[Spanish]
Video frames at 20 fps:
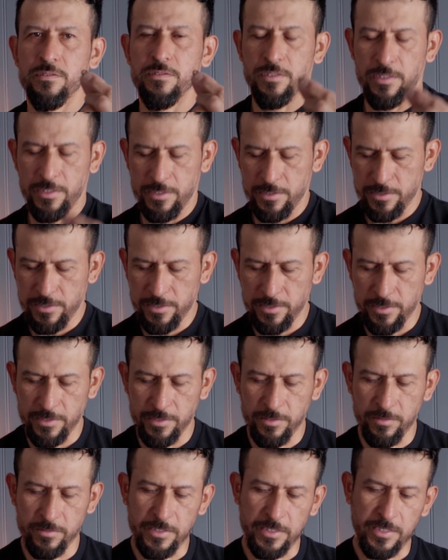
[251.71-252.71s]
Ese,
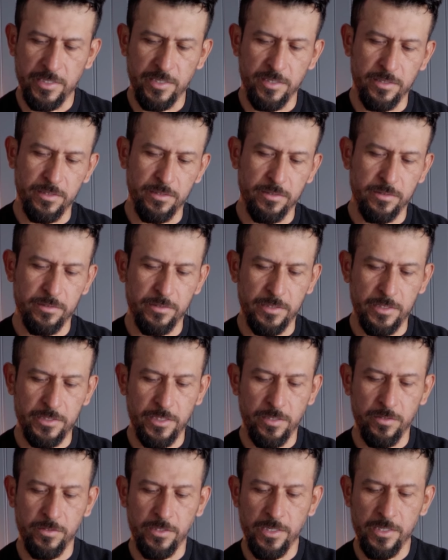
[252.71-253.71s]
entonces que ese
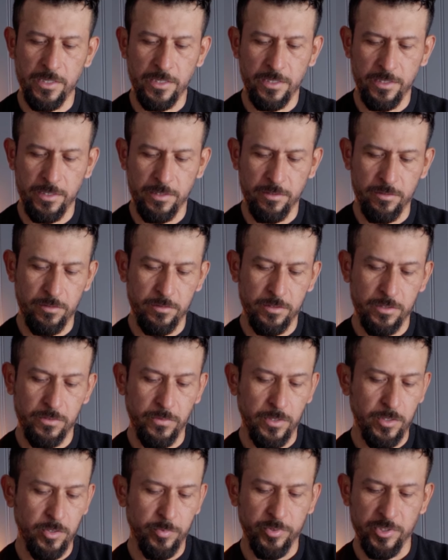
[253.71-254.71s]
lo trae aquí, entonces
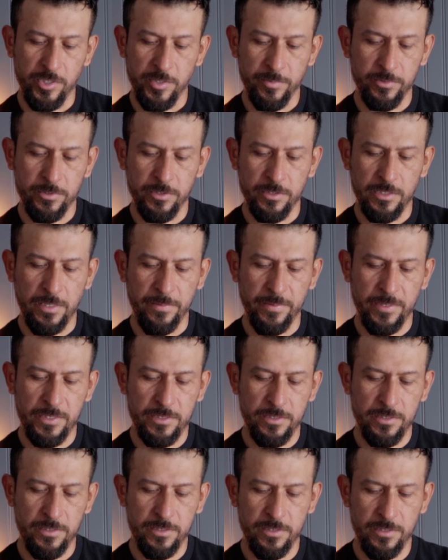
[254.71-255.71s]
igual lo ponemos otra
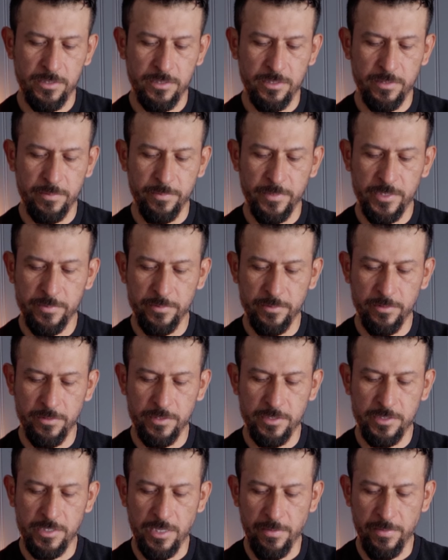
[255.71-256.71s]
vez en el mismo
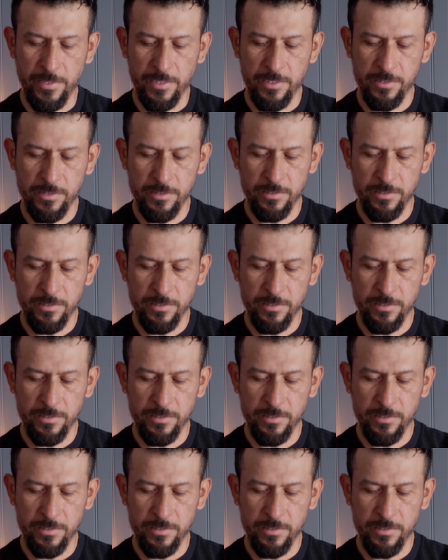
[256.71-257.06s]
donde estaba.